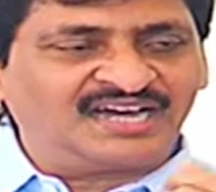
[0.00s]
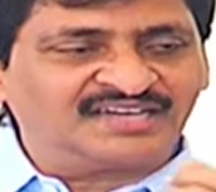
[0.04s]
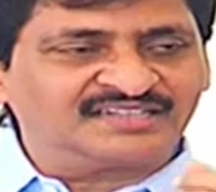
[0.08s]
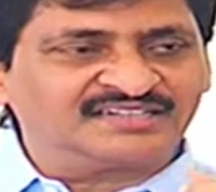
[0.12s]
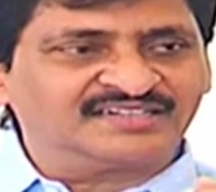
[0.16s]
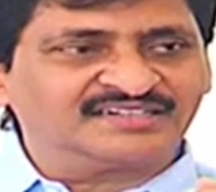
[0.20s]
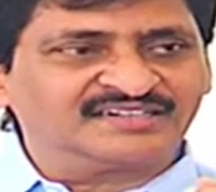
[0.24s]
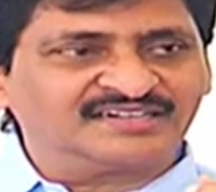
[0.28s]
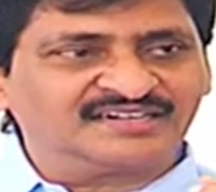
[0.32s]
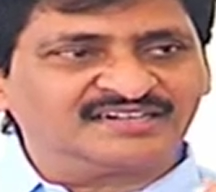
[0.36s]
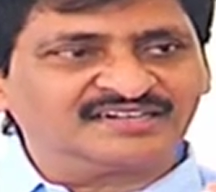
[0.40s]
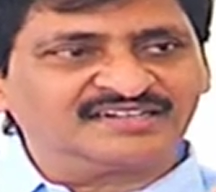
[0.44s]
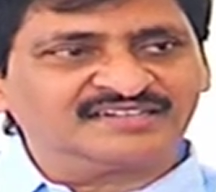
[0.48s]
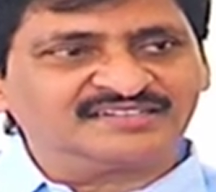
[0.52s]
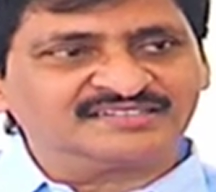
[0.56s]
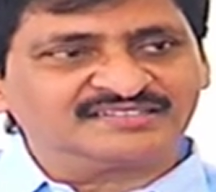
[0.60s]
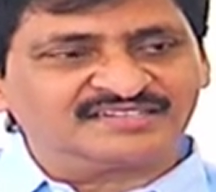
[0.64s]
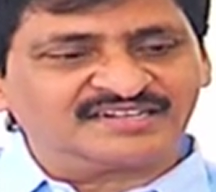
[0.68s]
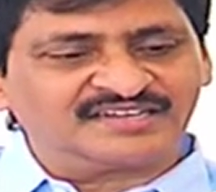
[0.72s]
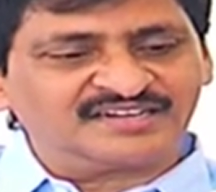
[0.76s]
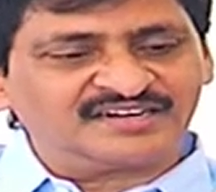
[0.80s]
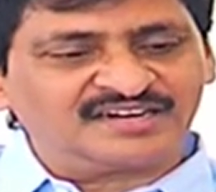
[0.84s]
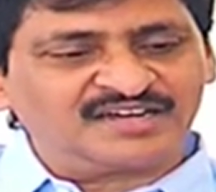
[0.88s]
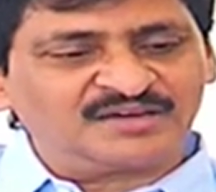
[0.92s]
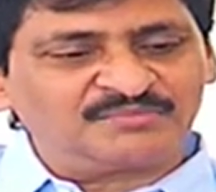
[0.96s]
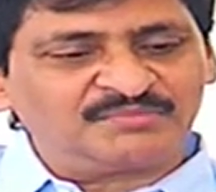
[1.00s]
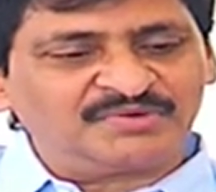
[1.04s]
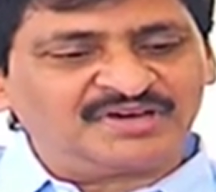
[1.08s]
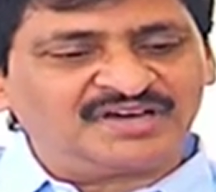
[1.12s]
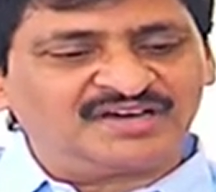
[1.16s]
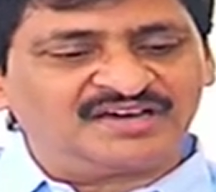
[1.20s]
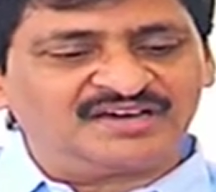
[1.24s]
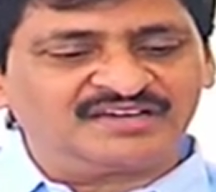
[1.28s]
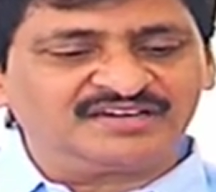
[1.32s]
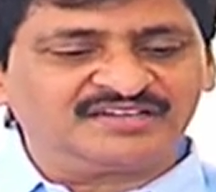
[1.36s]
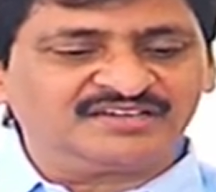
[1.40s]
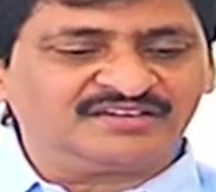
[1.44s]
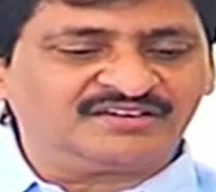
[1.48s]
అదేంటంటే శ్రీరామ
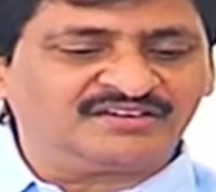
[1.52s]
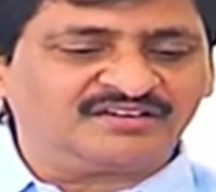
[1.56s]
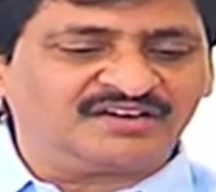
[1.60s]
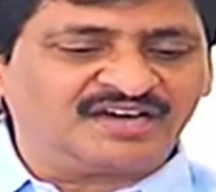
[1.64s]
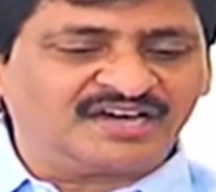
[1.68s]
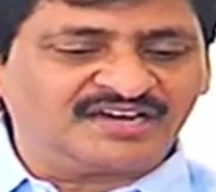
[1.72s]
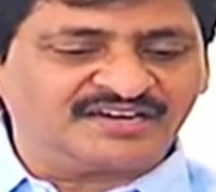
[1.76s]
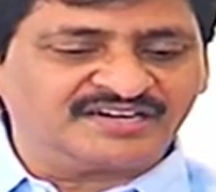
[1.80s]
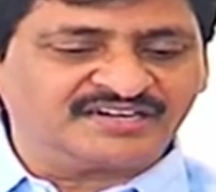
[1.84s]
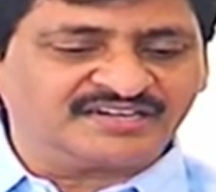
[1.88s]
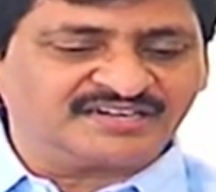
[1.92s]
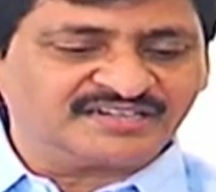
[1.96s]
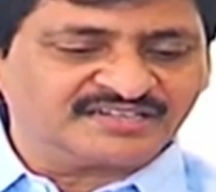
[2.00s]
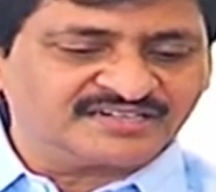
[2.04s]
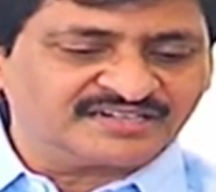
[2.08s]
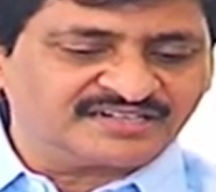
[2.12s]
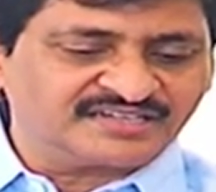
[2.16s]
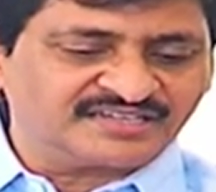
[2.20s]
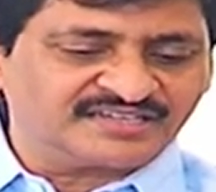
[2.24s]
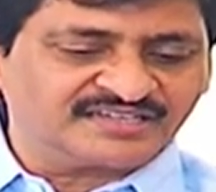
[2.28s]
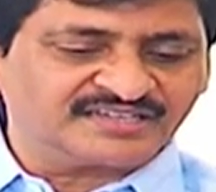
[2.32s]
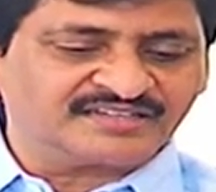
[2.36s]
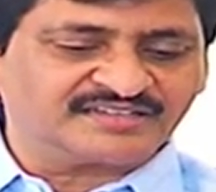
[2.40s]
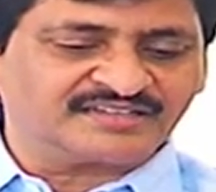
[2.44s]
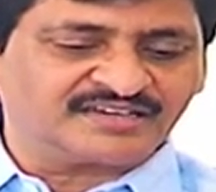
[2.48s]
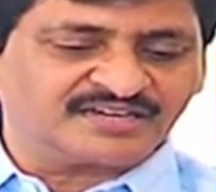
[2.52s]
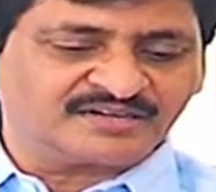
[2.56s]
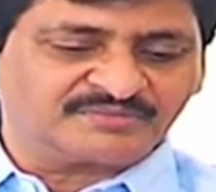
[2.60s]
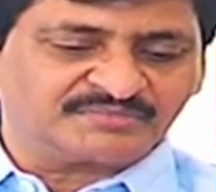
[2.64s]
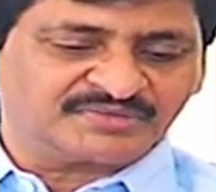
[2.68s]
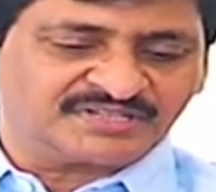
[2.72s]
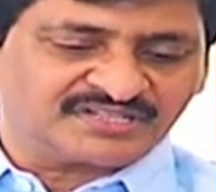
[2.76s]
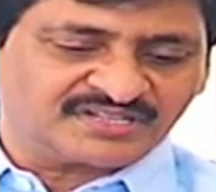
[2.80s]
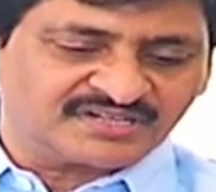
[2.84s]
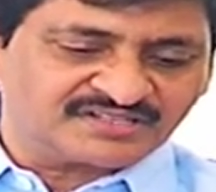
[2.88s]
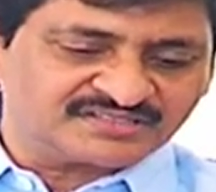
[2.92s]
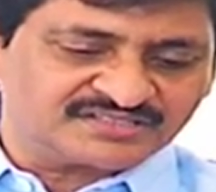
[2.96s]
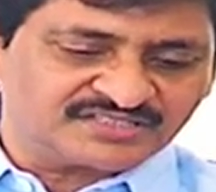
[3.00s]
అని ఆ ఇటుకిని దాని
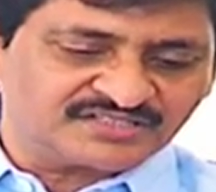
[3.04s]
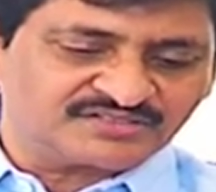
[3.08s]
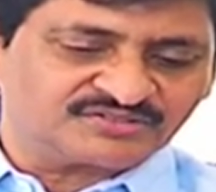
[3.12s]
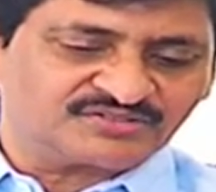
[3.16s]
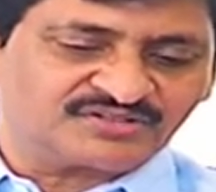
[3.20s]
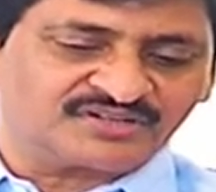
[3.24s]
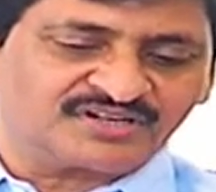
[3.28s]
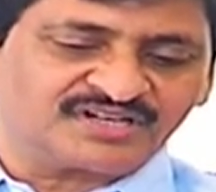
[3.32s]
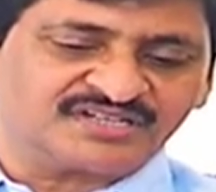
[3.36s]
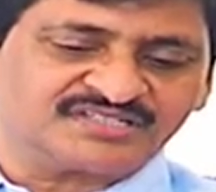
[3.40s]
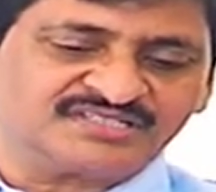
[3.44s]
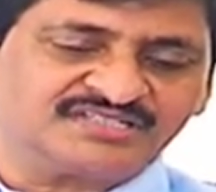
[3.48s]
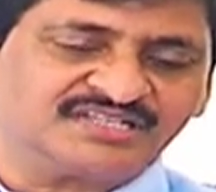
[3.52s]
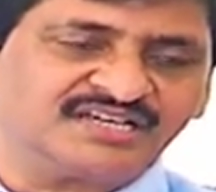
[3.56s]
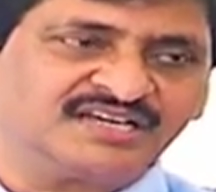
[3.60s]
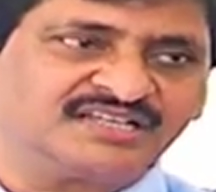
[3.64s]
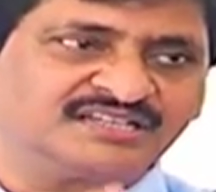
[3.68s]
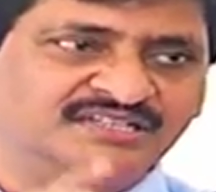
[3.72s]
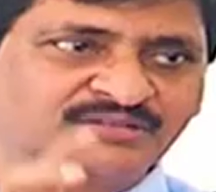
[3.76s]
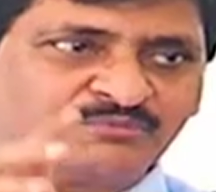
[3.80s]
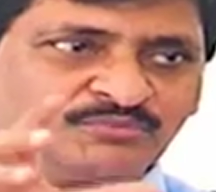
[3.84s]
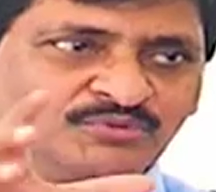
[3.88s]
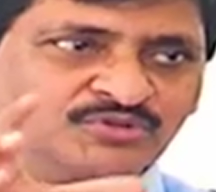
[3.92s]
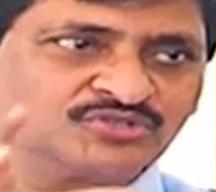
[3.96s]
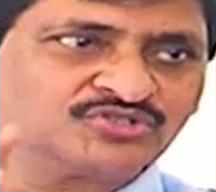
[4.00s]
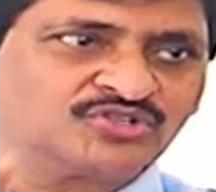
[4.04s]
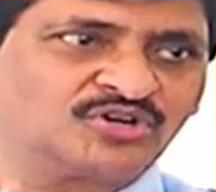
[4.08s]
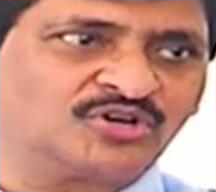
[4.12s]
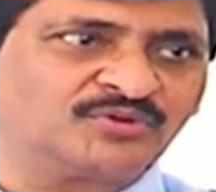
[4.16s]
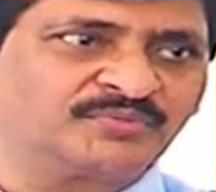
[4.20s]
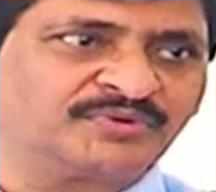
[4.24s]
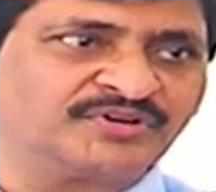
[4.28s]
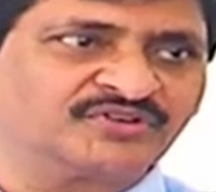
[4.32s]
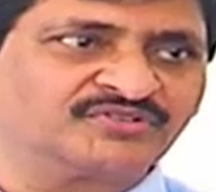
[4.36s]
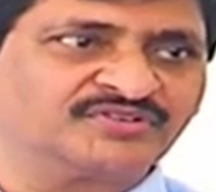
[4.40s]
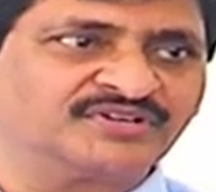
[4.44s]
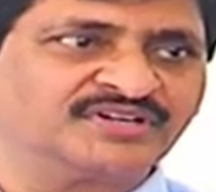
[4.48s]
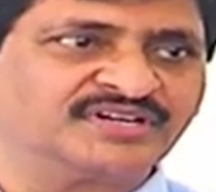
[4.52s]
మీద చేత్తో రాసి అది పూజలో
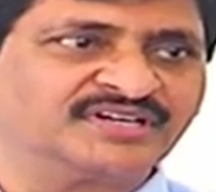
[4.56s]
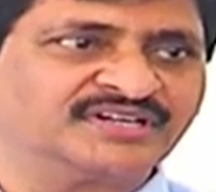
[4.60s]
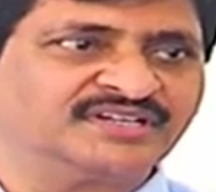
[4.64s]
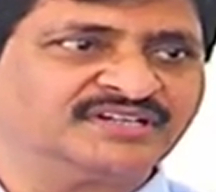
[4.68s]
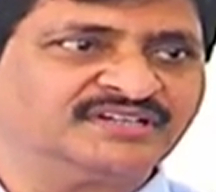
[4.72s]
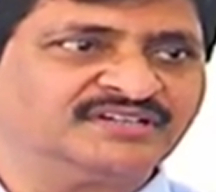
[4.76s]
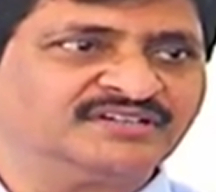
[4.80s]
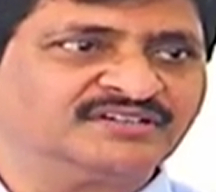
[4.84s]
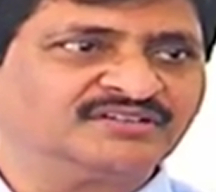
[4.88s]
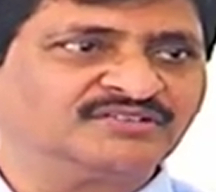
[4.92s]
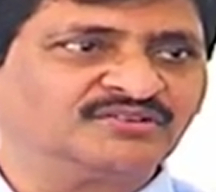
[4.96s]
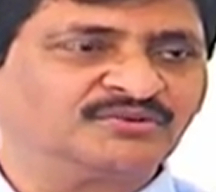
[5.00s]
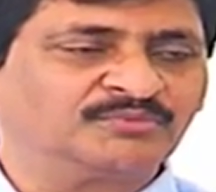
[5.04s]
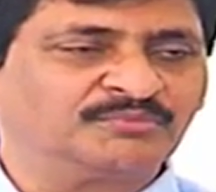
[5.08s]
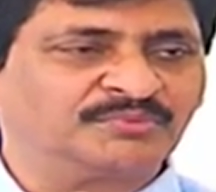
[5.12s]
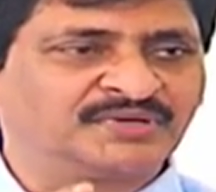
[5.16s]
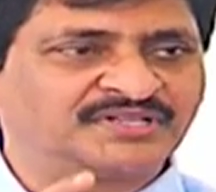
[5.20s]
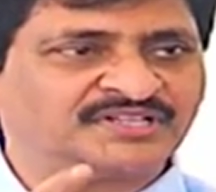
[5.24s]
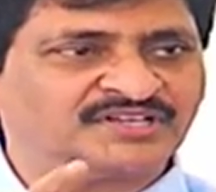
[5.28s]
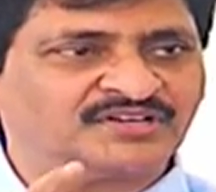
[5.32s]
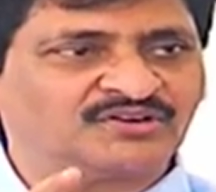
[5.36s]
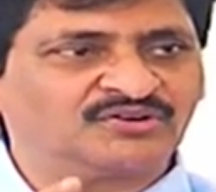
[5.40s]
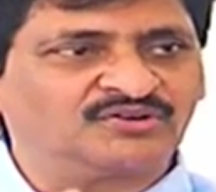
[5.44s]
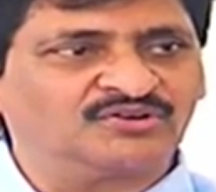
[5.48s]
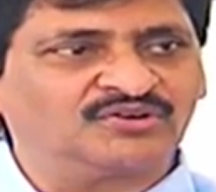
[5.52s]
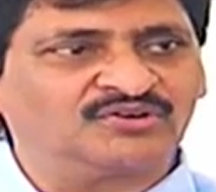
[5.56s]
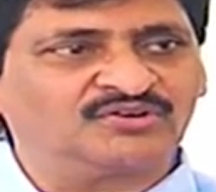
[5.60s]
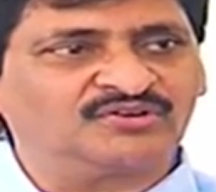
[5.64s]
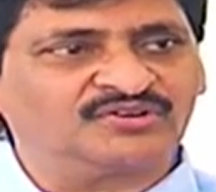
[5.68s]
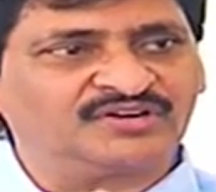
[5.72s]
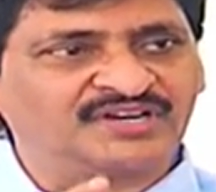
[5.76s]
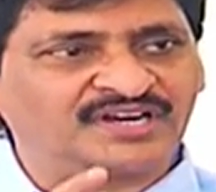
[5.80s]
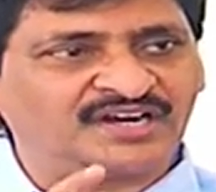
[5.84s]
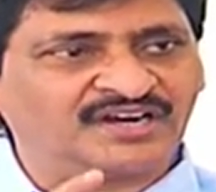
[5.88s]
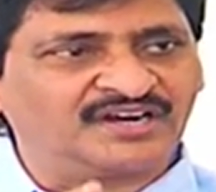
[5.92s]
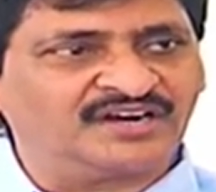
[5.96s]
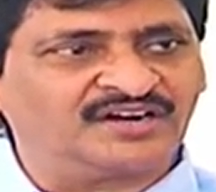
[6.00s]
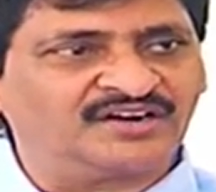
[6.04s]
పెట్టుకునండి ఓ పదిహేను రోజులు
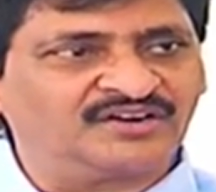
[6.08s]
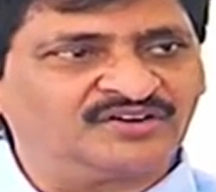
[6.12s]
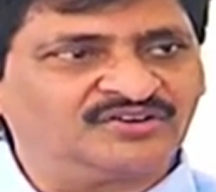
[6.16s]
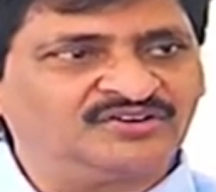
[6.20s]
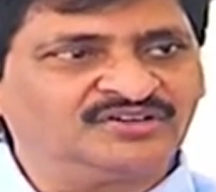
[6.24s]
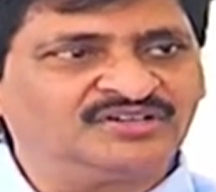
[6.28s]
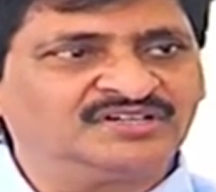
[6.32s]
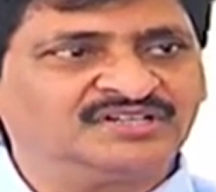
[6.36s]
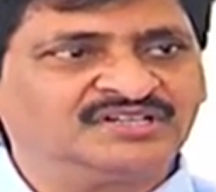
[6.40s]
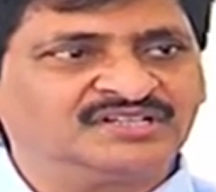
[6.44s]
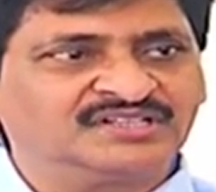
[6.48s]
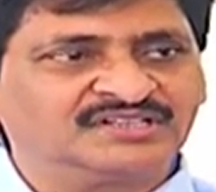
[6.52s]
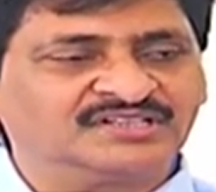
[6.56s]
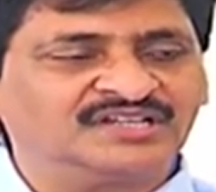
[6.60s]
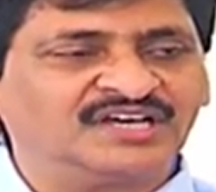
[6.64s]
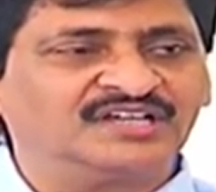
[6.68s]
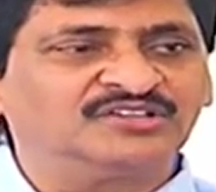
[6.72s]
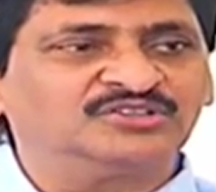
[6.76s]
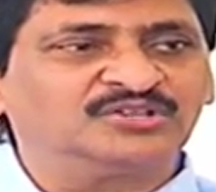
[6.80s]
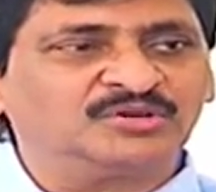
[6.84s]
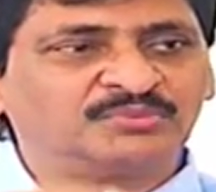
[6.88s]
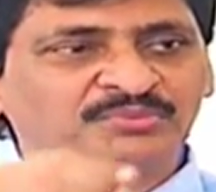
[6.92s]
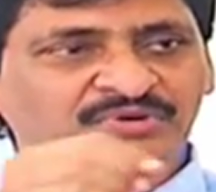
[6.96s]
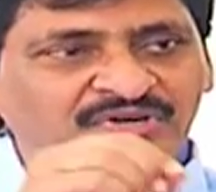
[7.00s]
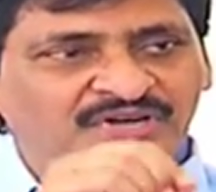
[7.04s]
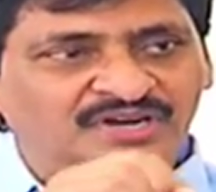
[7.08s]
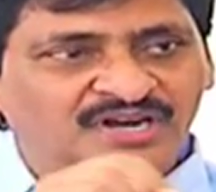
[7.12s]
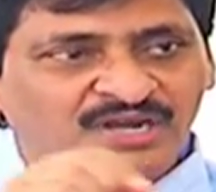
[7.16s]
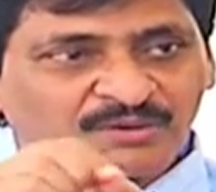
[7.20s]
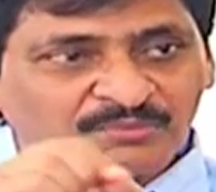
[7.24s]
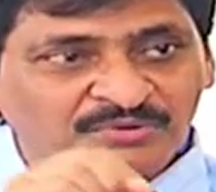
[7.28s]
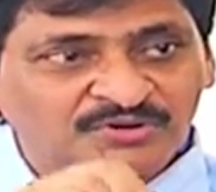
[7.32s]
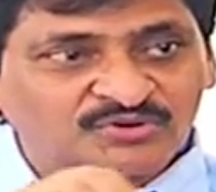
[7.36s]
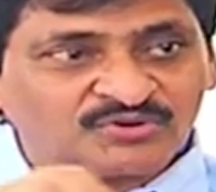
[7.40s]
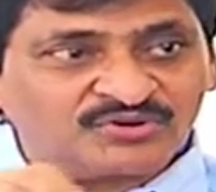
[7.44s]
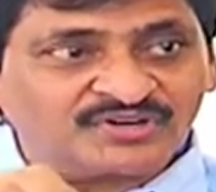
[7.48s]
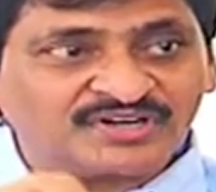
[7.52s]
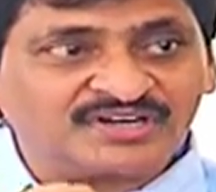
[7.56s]
నెలలో దాంతోపాటు
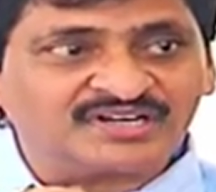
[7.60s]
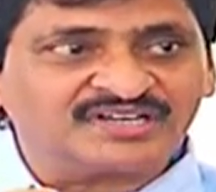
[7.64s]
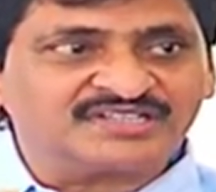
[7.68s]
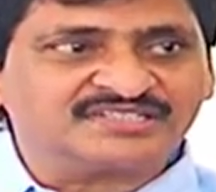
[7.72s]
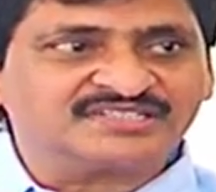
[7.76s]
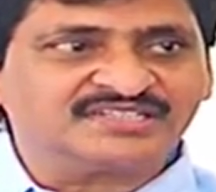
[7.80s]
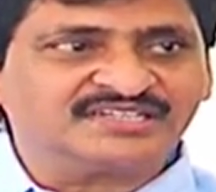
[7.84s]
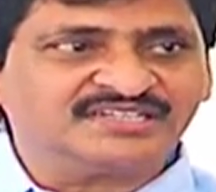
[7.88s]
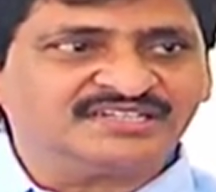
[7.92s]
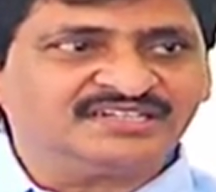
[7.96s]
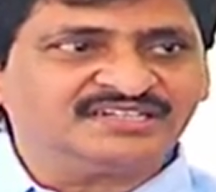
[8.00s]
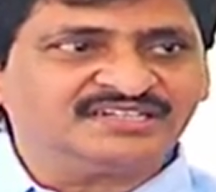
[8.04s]
రామకోట రాసి